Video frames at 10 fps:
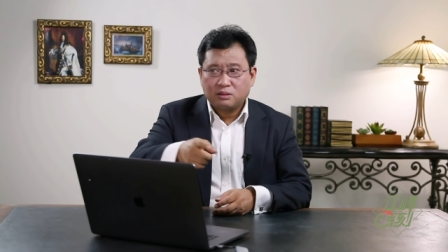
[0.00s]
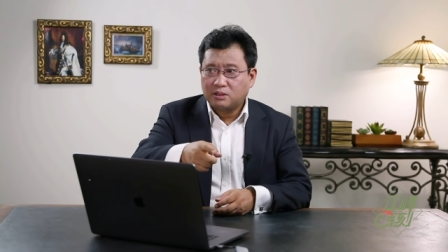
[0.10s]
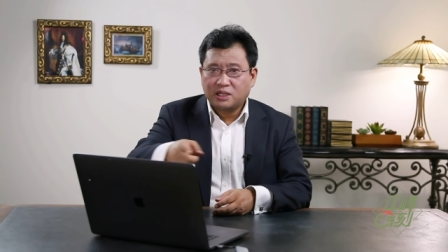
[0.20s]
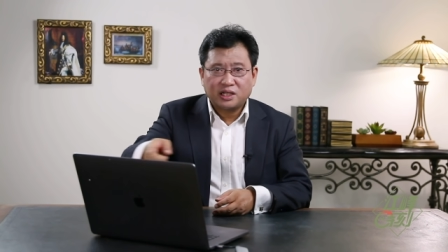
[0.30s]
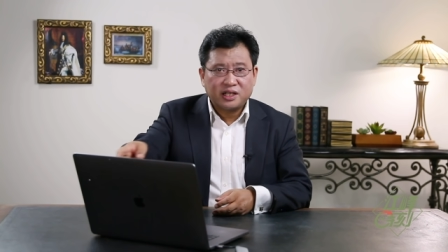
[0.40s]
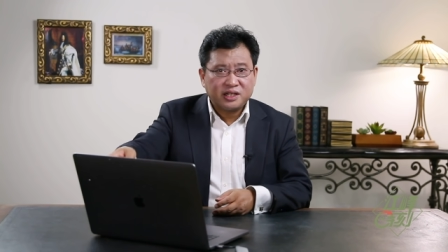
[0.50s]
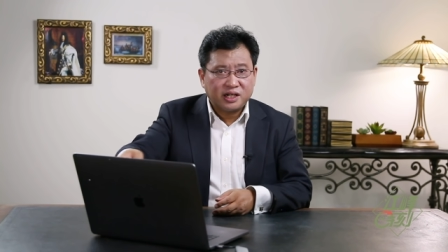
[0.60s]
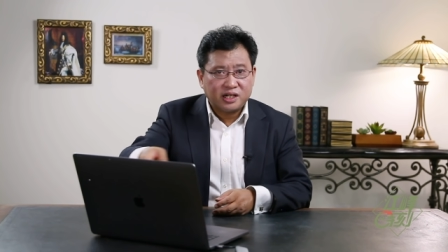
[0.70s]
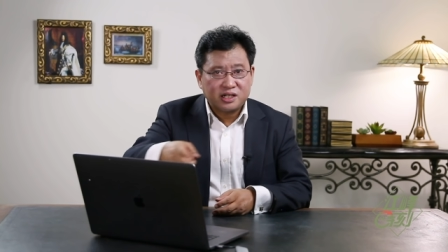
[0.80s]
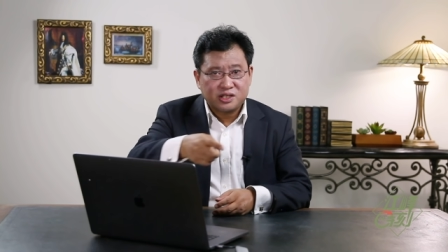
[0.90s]
那他跟你
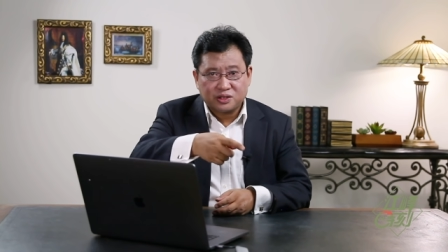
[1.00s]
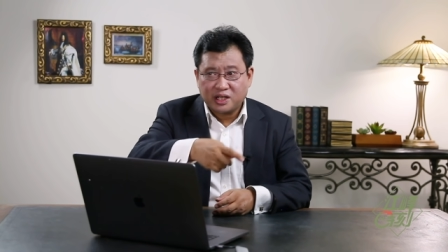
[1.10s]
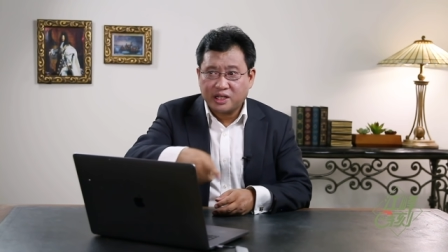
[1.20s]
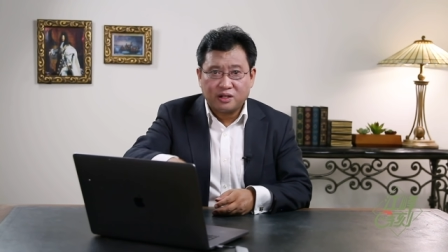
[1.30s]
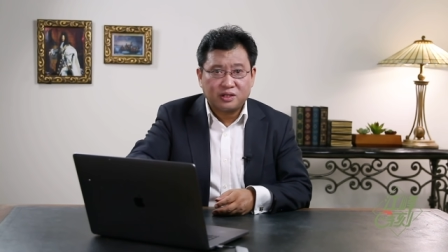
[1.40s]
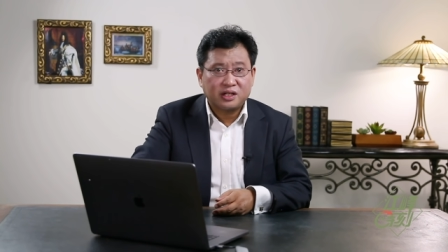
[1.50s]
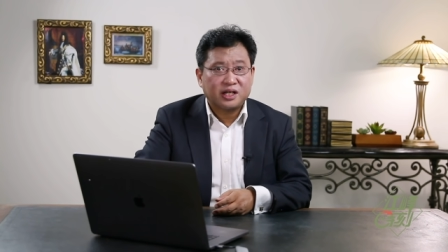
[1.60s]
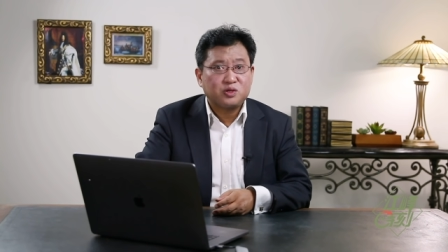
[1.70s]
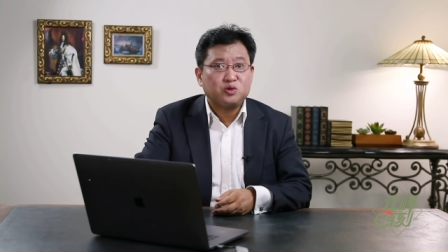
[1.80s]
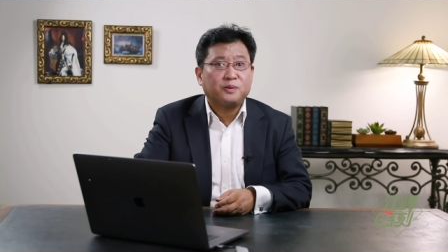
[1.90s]
喝着酒，他以后他
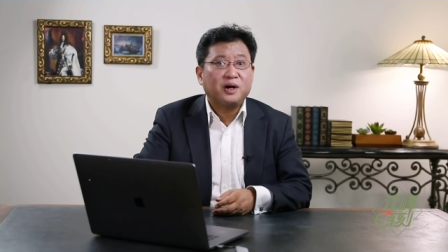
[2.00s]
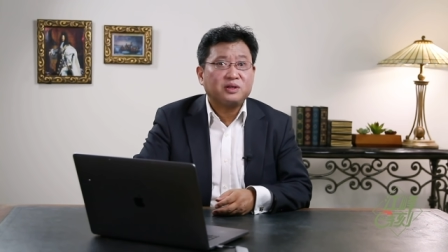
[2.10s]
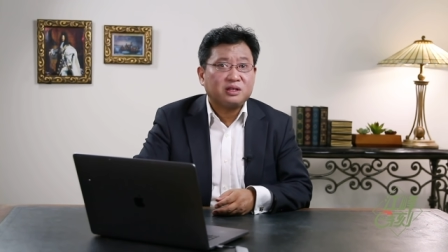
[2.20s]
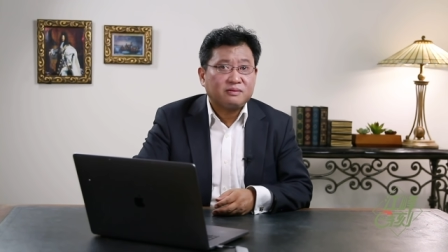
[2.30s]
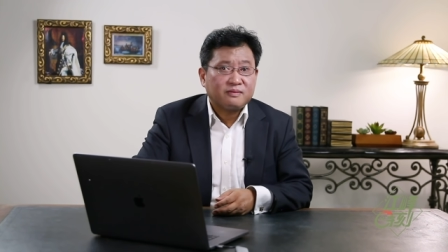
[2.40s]
可以举报你，